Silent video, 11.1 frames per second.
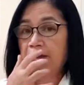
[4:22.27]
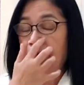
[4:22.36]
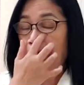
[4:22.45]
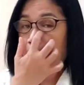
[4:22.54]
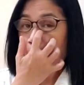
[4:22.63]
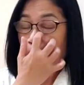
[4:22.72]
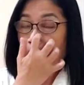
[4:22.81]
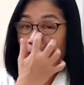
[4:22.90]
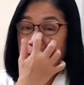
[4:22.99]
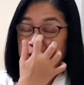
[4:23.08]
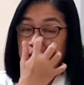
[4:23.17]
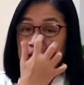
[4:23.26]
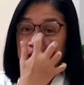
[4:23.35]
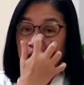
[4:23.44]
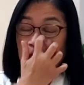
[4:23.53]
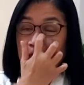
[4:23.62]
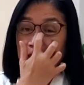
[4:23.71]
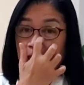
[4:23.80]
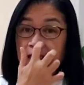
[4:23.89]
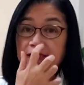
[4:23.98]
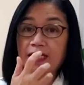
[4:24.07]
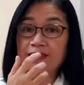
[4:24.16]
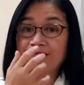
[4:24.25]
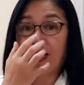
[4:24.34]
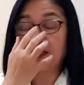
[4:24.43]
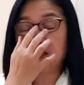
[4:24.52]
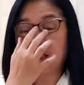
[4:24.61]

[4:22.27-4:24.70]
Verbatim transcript: na ating naranasan dahil